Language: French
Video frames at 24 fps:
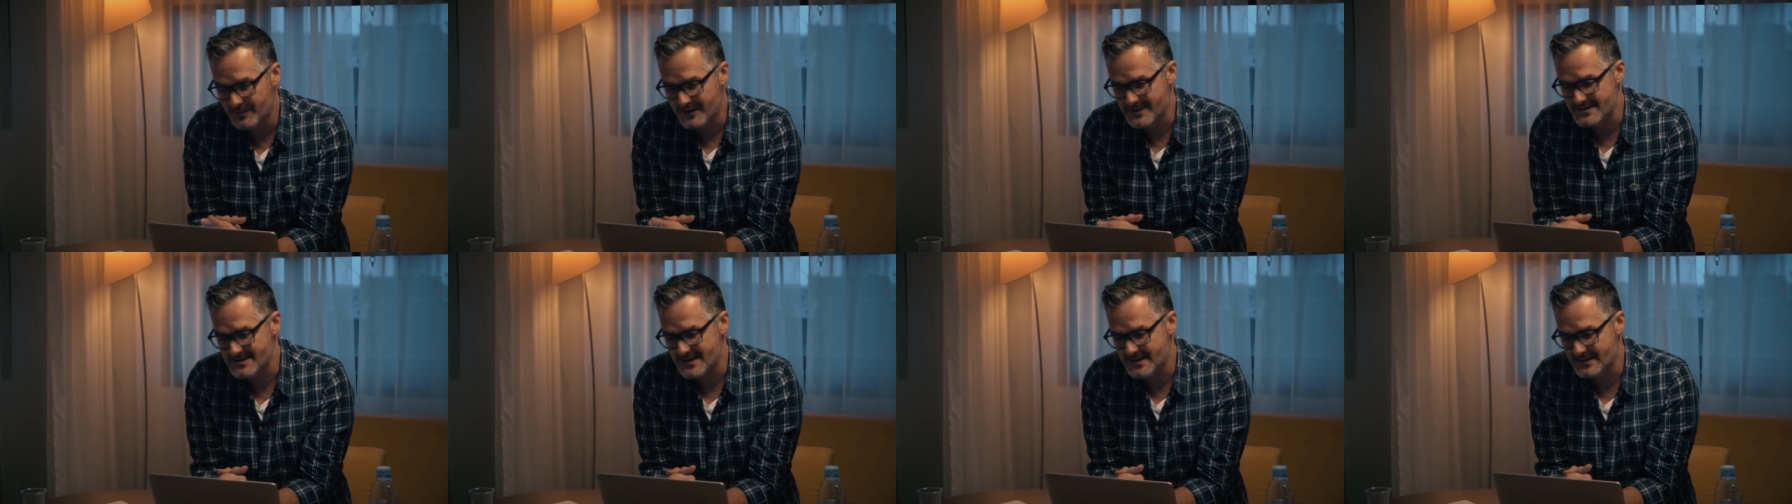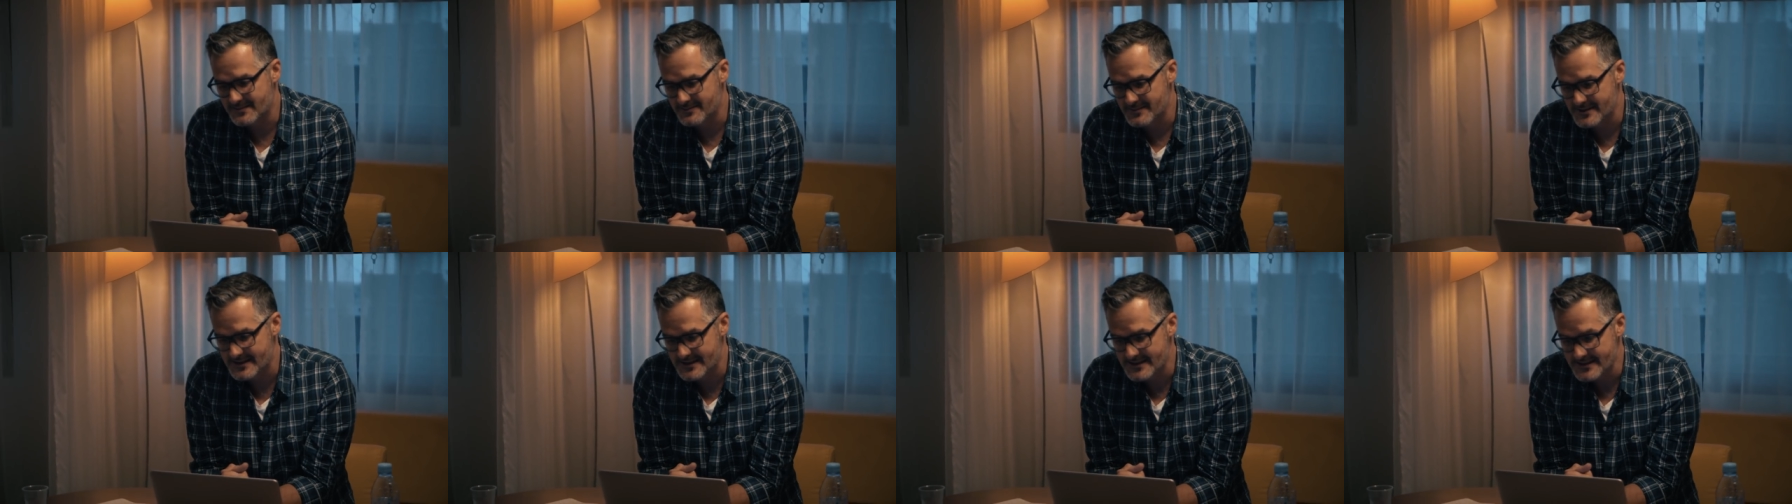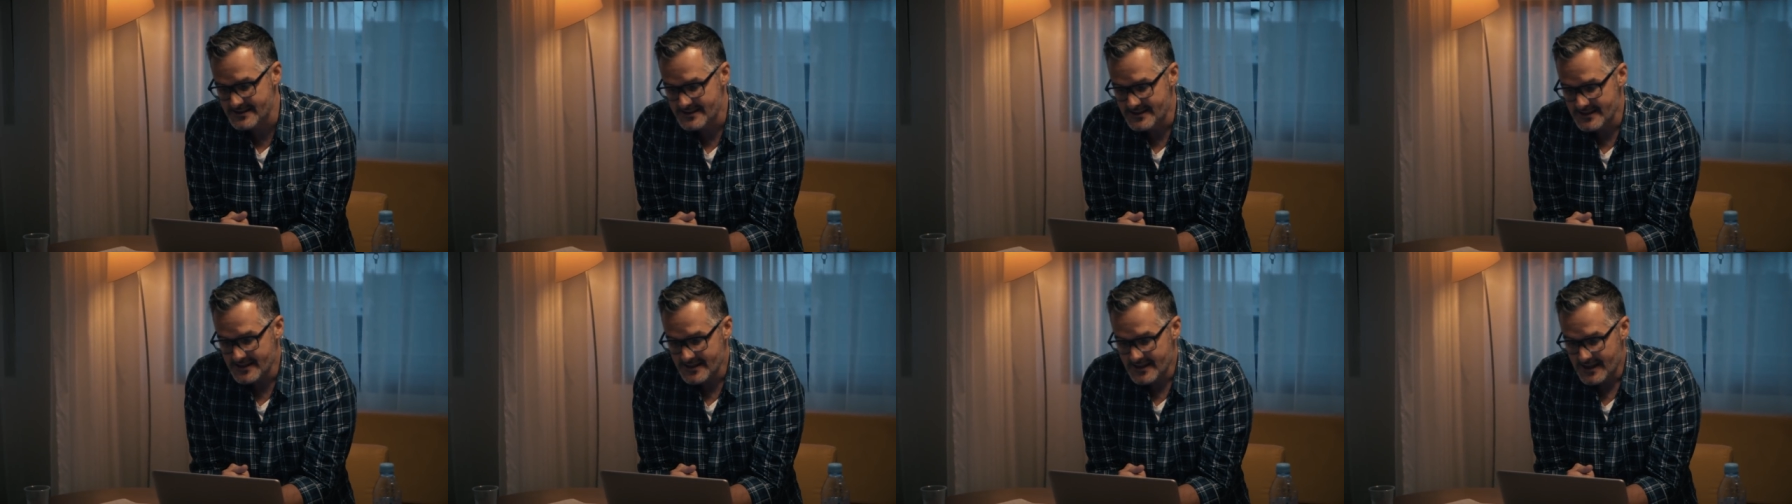présentement,
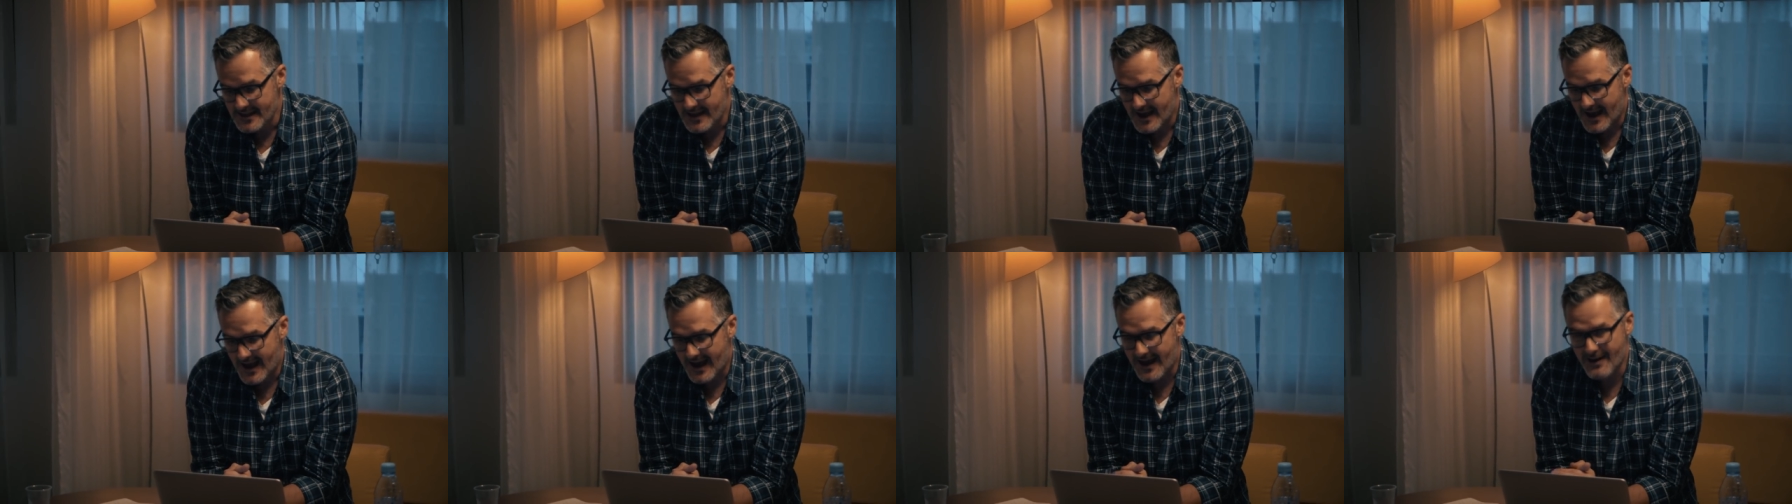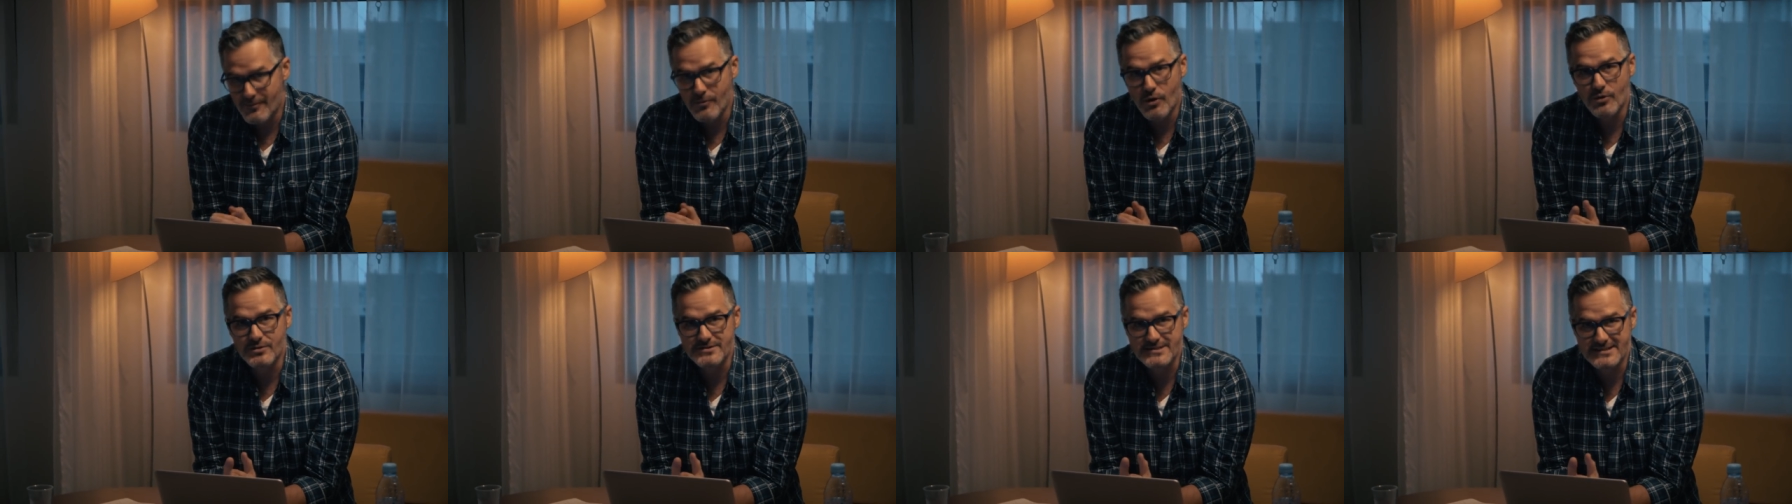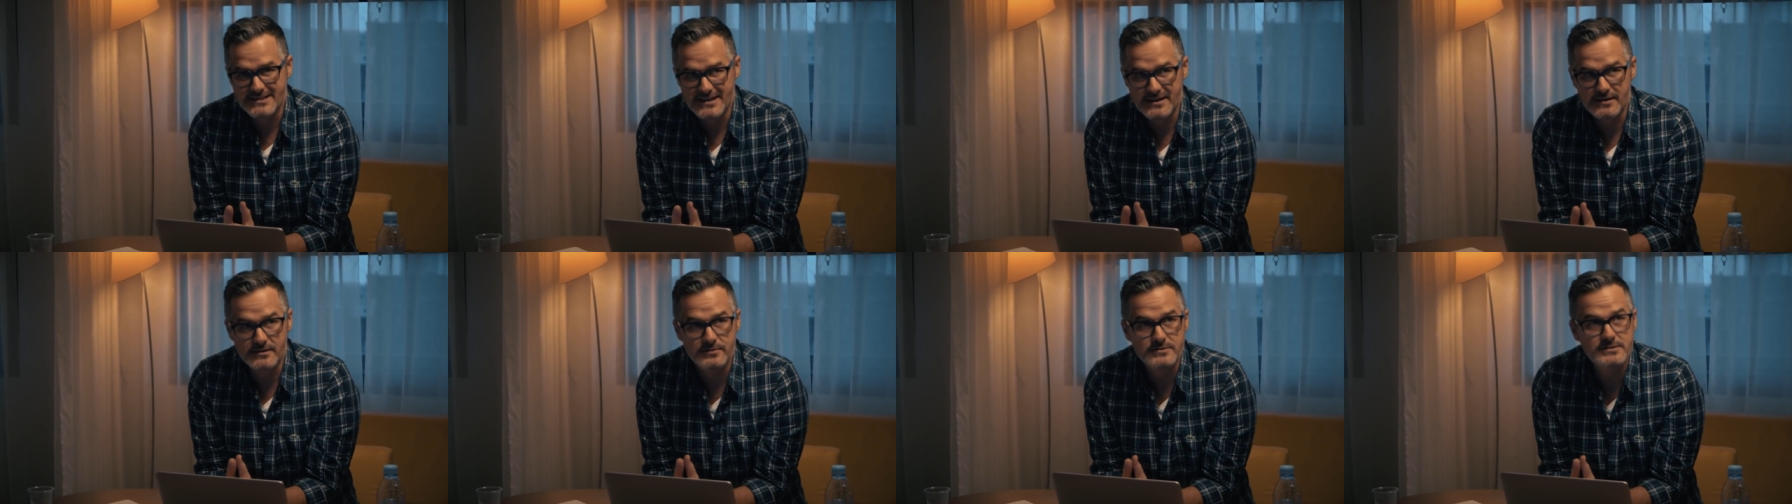à mon
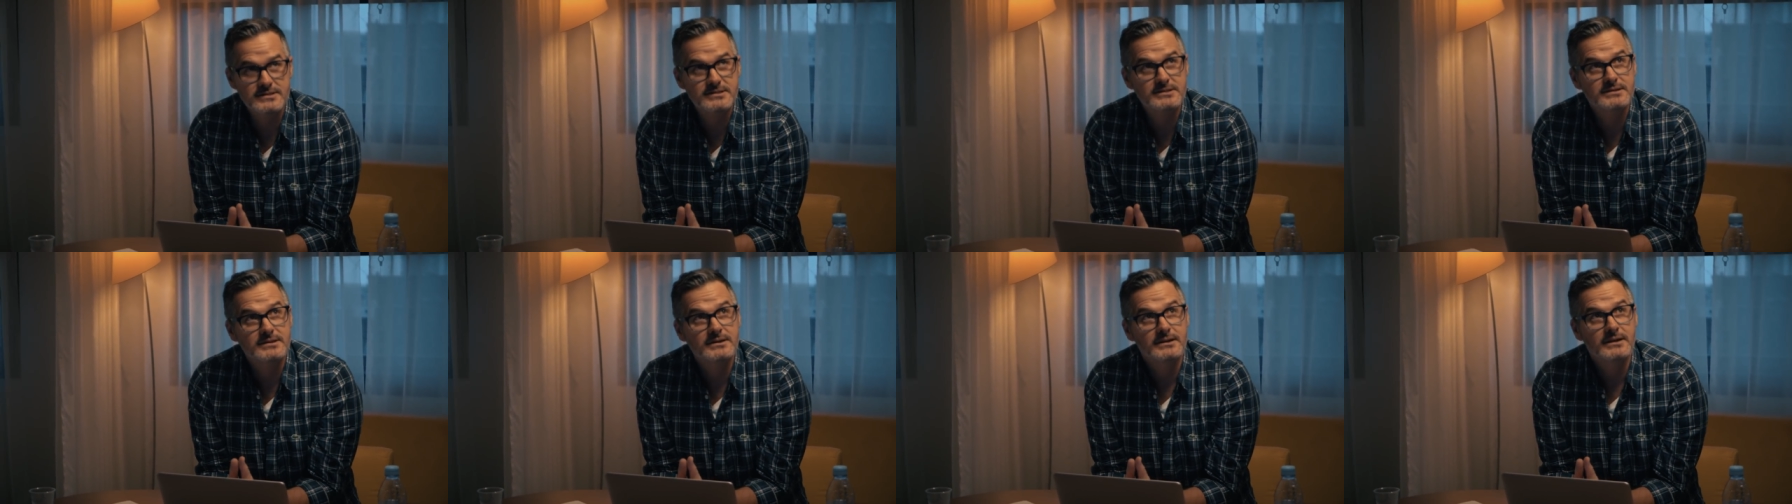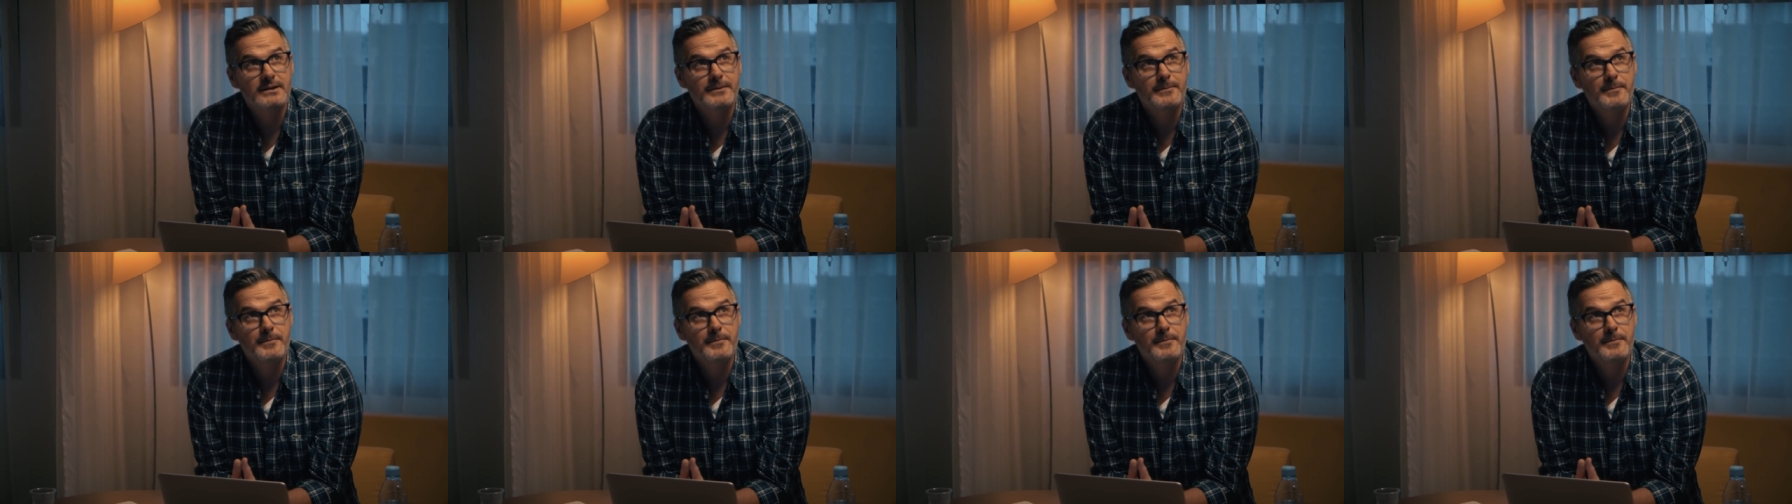sens,